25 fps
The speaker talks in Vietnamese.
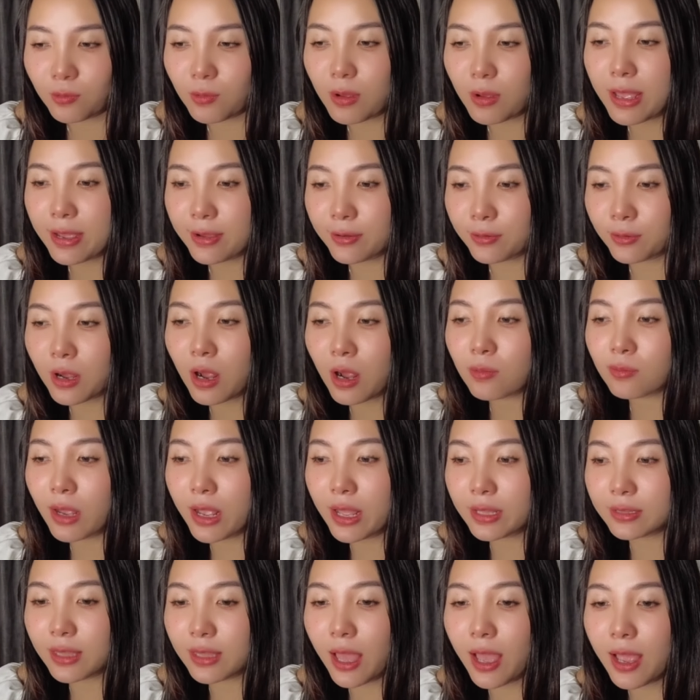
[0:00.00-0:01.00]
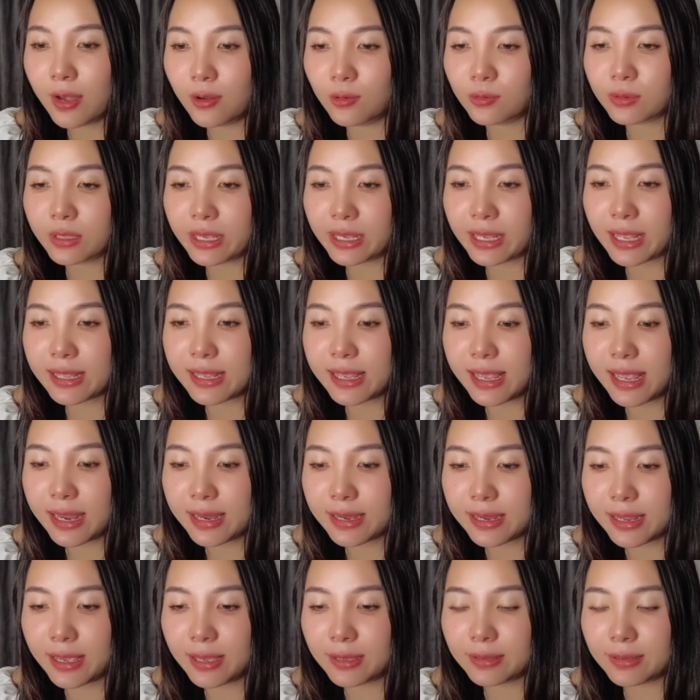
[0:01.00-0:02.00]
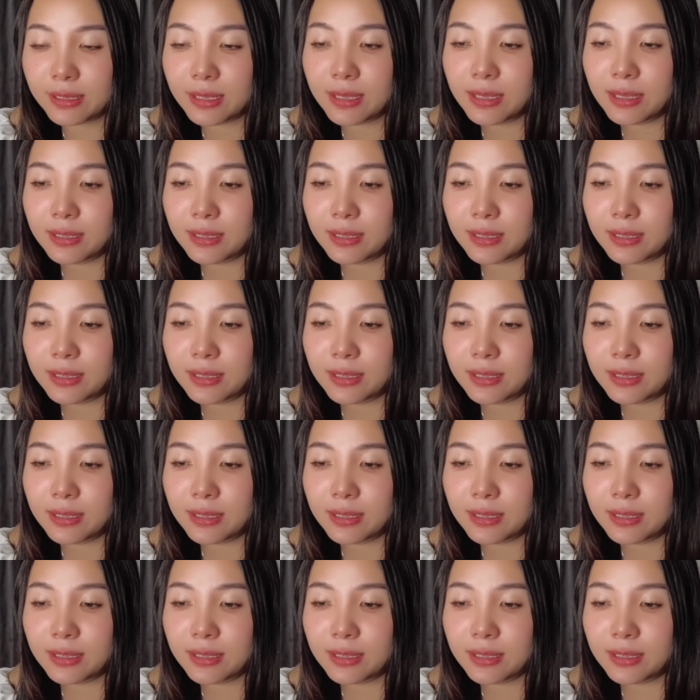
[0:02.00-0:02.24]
Wow, không hề tệ luôn nha cả nhà nha.